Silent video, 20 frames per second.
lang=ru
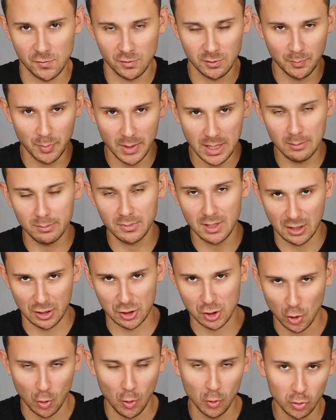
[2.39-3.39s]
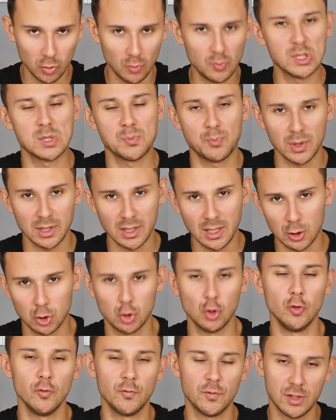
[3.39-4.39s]
Вот прям так сходу, без
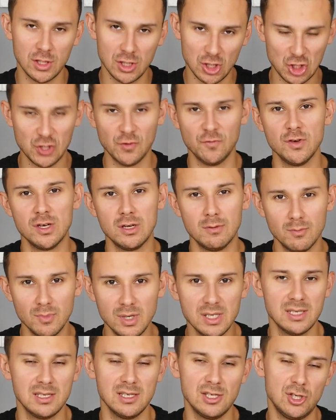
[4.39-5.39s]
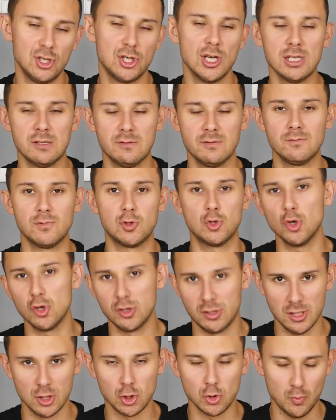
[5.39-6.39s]
подготовки, живые мысли. Сейчас я вам все
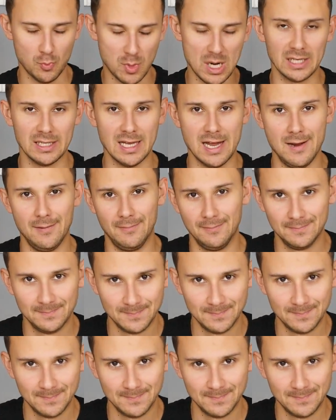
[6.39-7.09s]
изложу. Погнали.